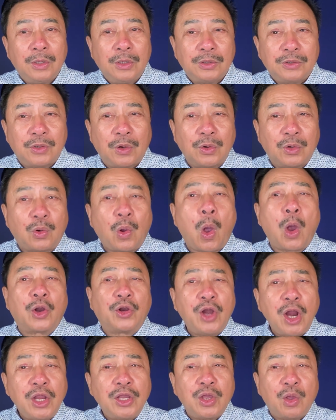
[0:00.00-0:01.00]
Rồi còn
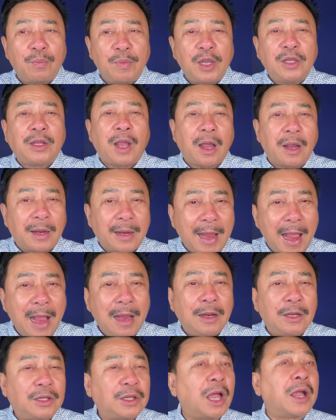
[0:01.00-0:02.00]
rất nhiều vị thần
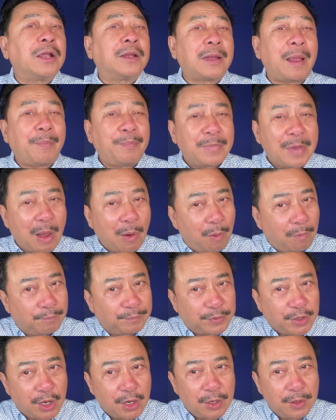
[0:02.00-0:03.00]
khác từng nhập vào ông
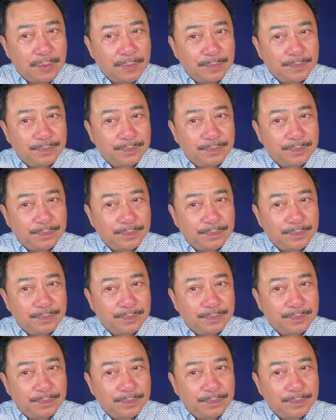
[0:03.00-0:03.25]
Tư,